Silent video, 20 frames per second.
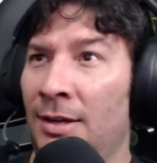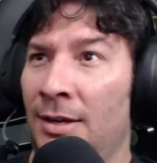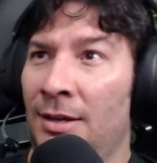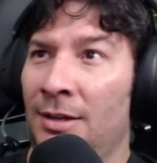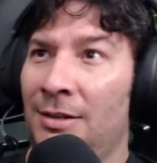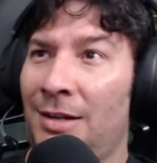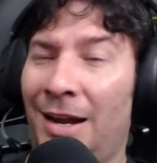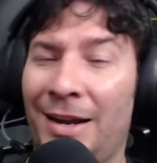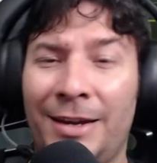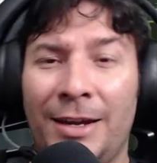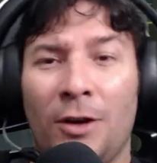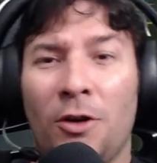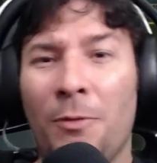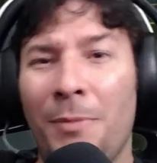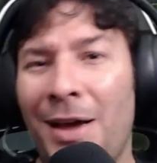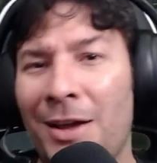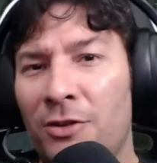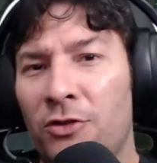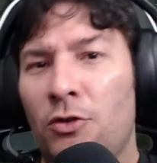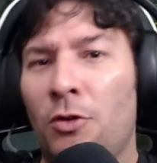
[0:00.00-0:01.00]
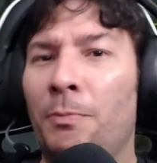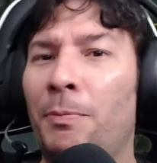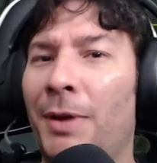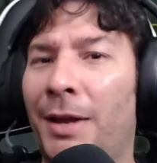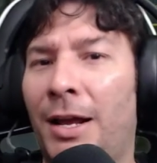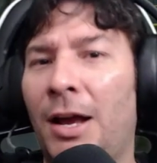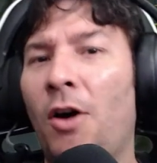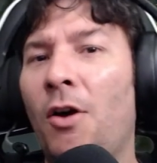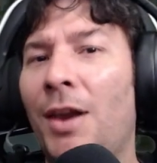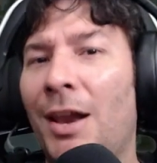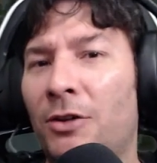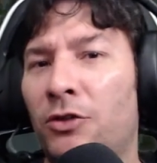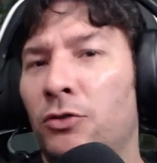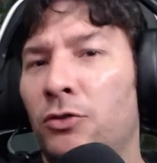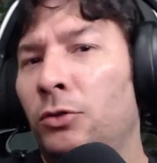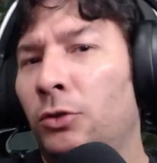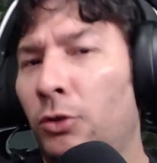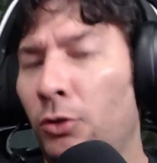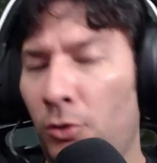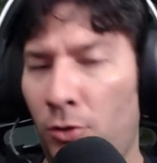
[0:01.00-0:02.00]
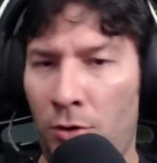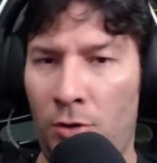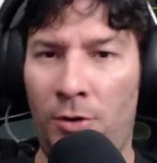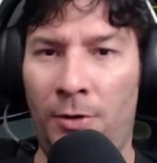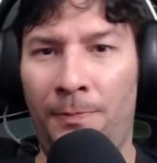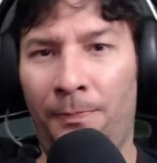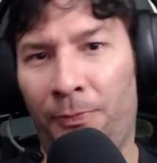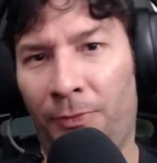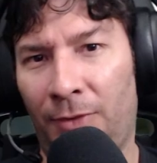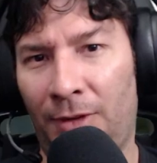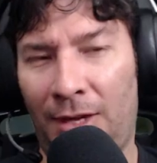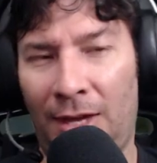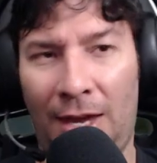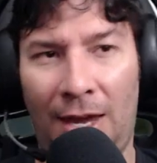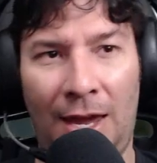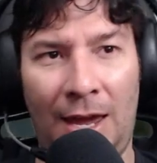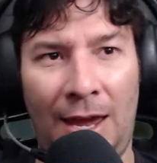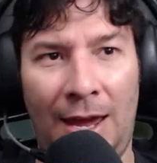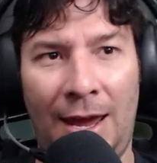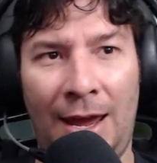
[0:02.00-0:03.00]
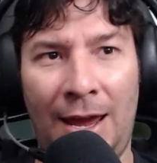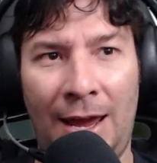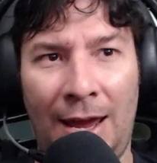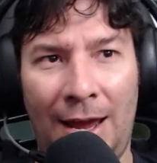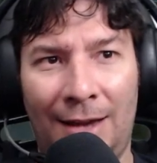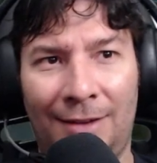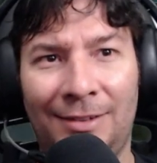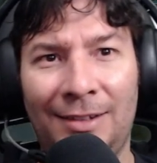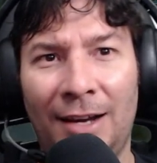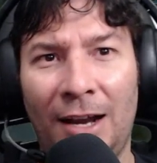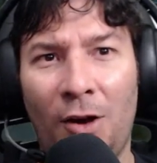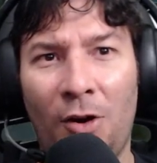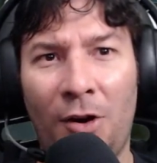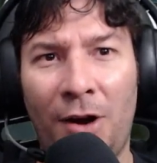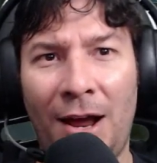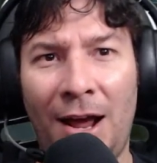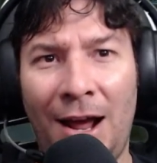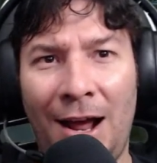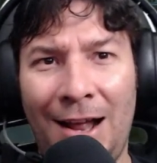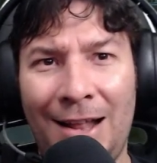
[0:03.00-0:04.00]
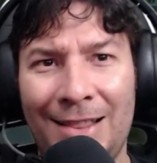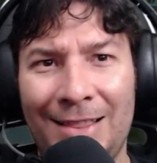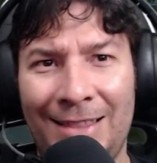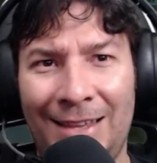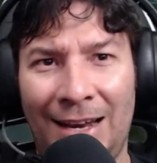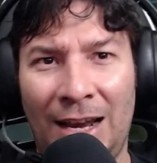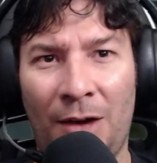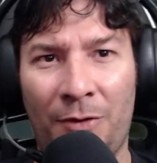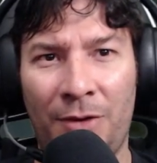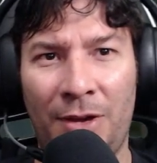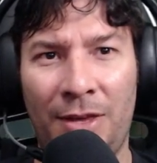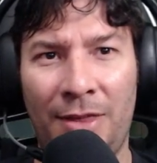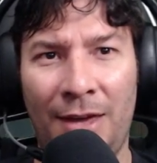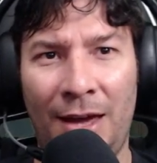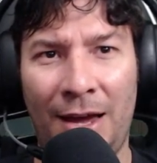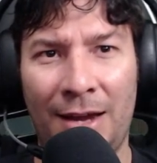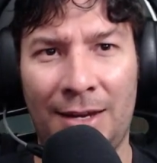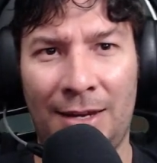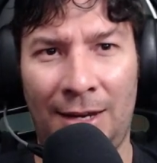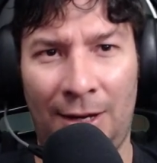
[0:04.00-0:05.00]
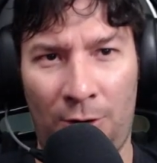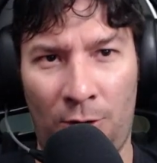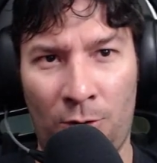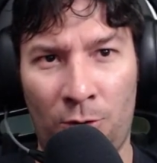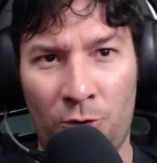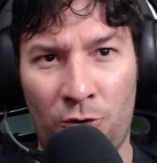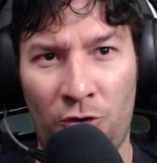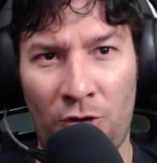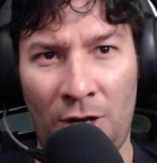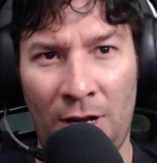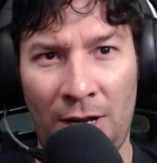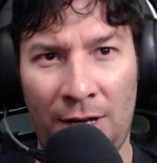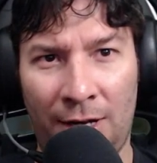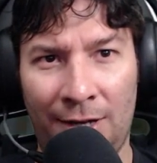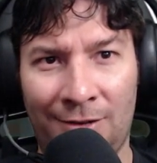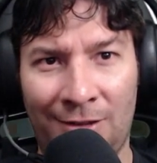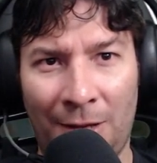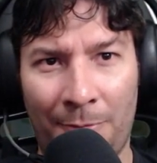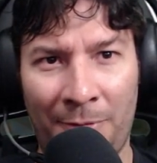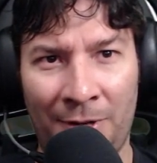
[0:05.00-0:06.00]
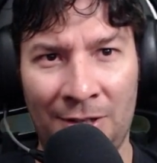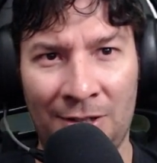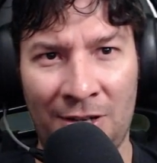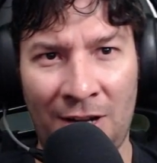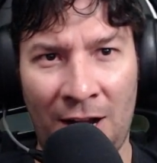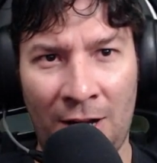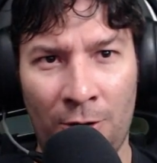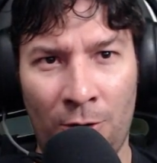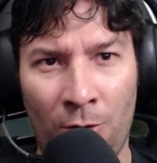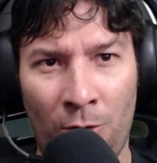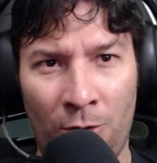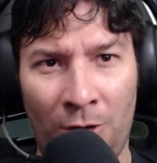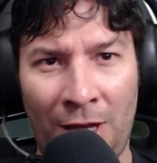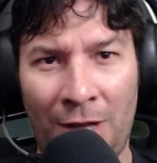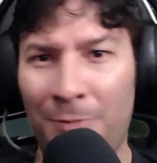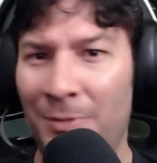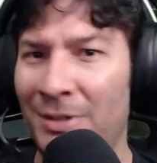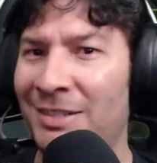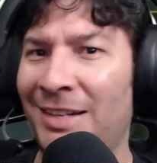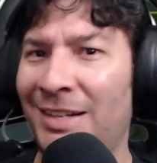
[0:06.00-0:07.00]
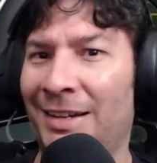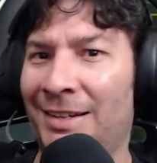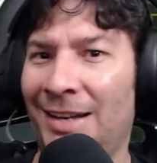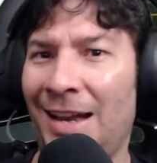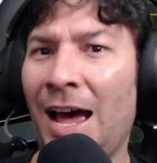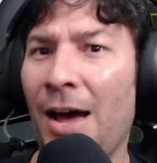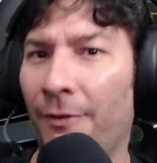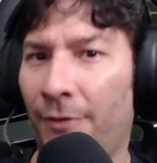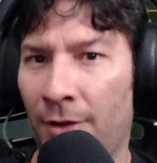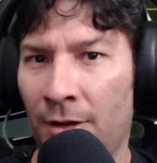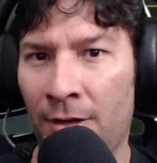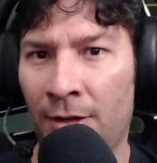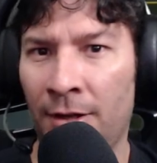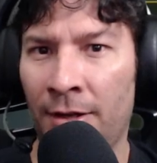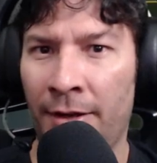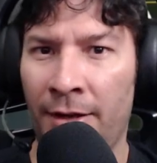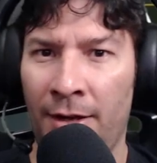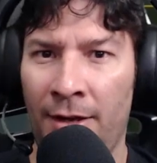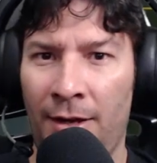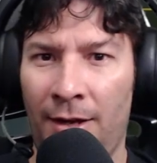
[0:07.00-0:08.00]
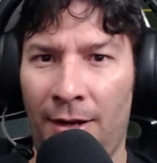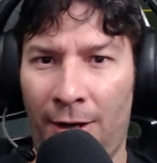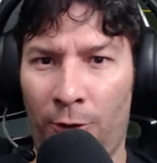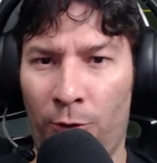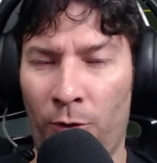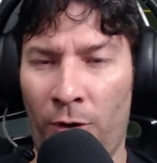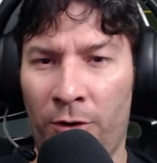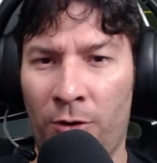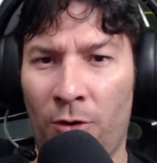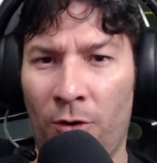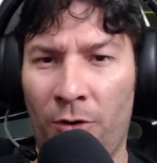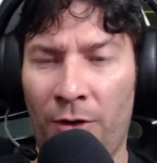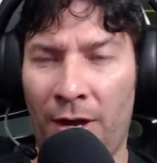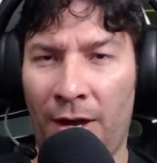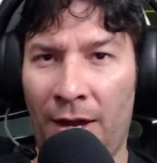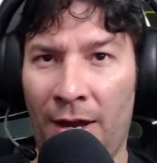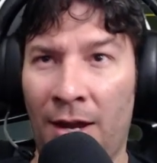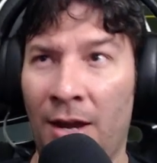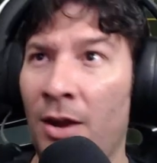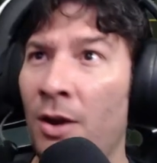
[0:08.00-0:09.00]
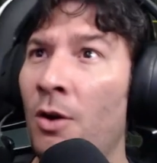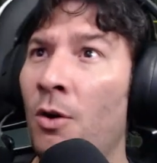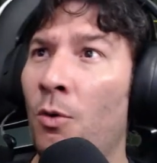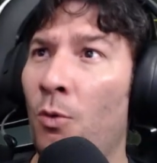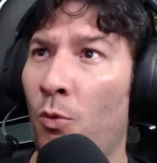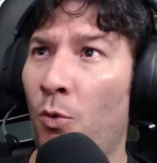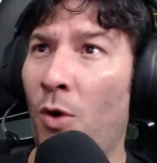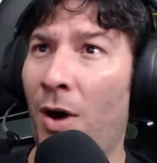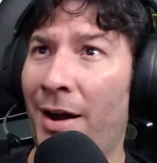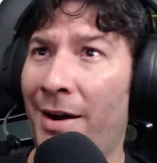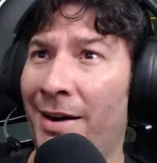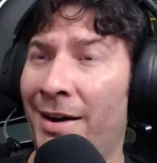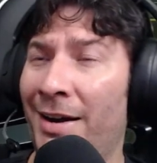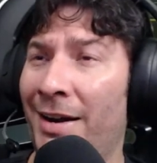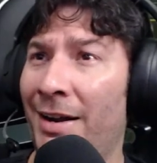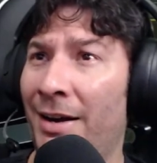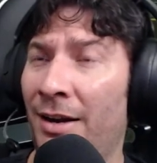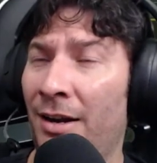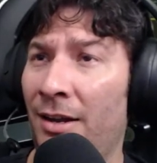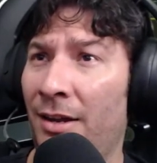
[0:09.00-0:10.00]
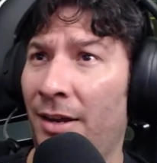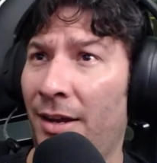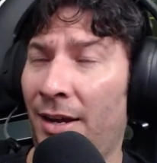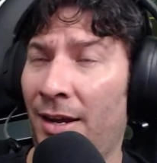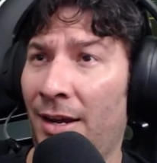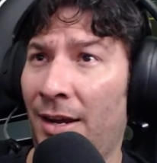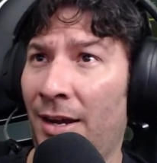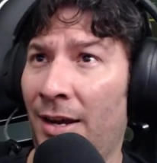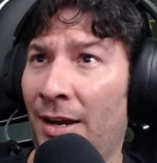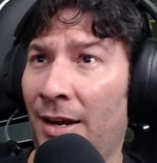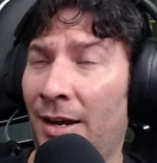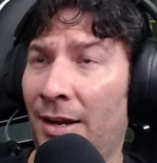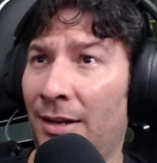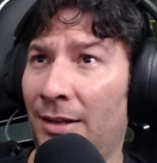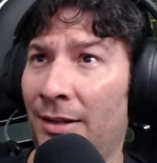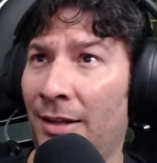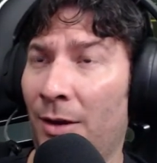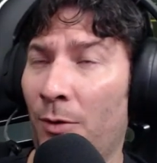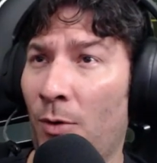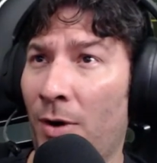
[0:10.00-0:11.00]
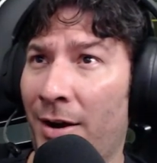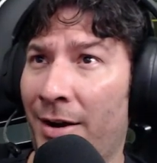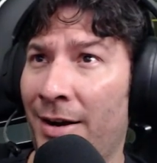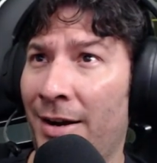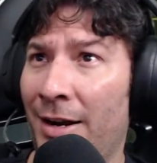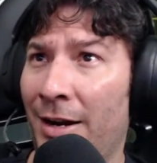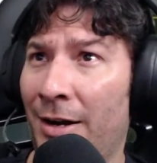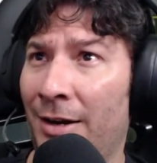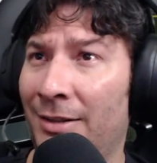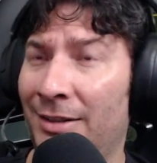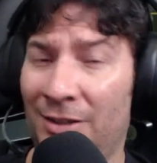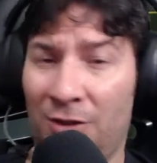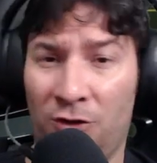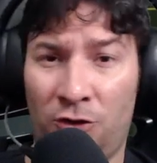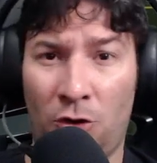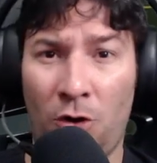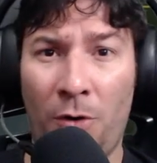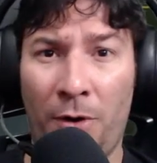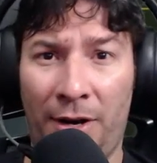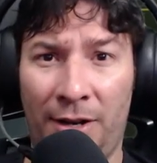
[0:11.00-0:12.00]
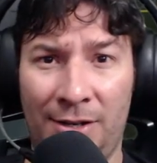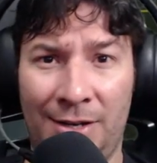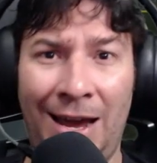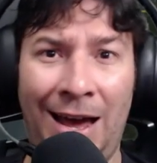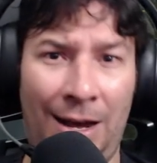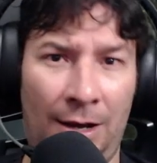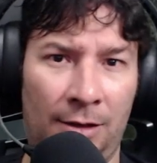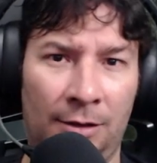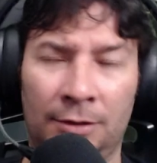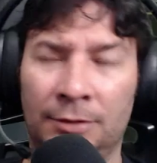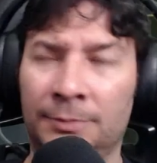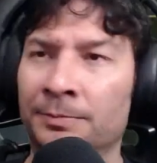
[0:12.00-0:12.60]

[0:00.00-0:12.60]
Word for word: ¿Saben qué es lo más complicado del asunto? Que esta es la hora de la vida en que yo no sé qué está pensando David Saslav, el dueño de Warner, eh, de Warner Discovery, ya.